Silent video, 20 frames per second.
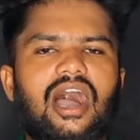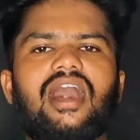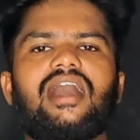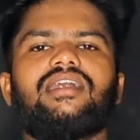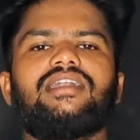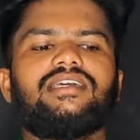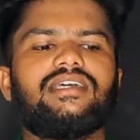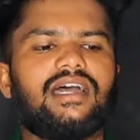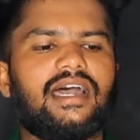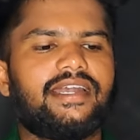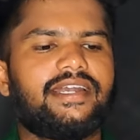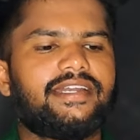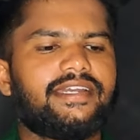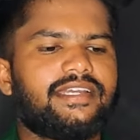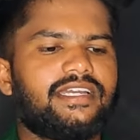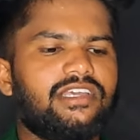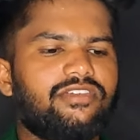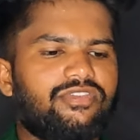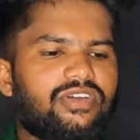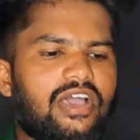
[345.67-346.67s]
ஆளு
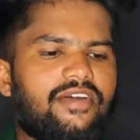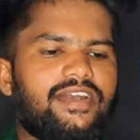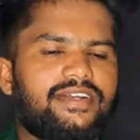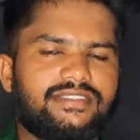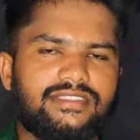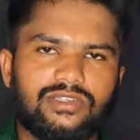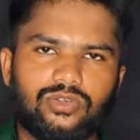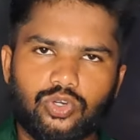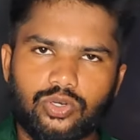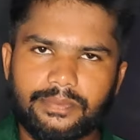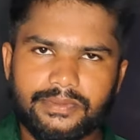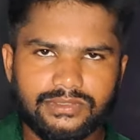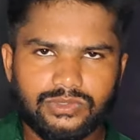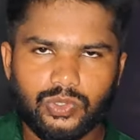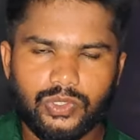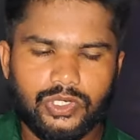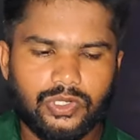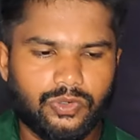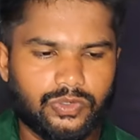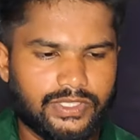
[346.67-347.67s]
அன்ரீடு ஃபேவரட்ஸ் குரூப்ஸ்னு
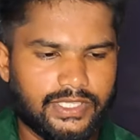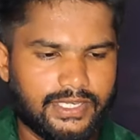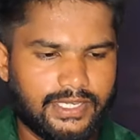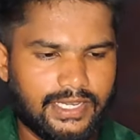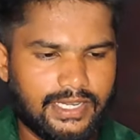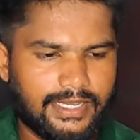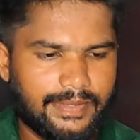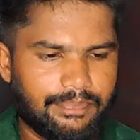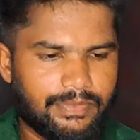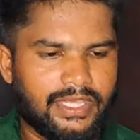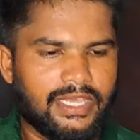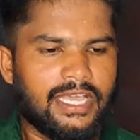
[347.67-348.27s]
சொல்லிட்டு கொடுத்துருக்காங்க